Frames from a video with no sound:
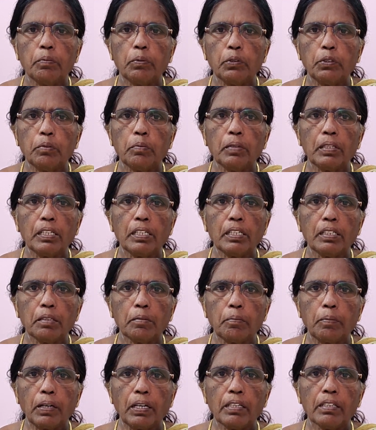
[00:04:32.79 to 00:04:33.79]
பொதுமக்களுக்கு
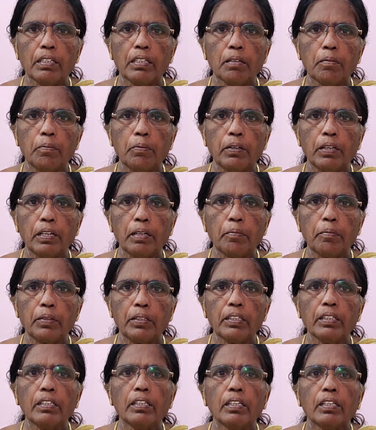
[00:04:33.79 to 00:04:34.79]
பாதுகாப்பு
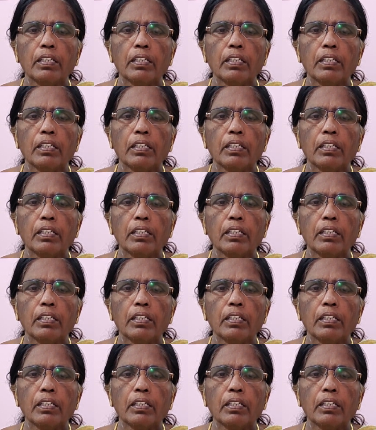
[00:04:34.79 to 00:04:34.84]
இல்லாமல்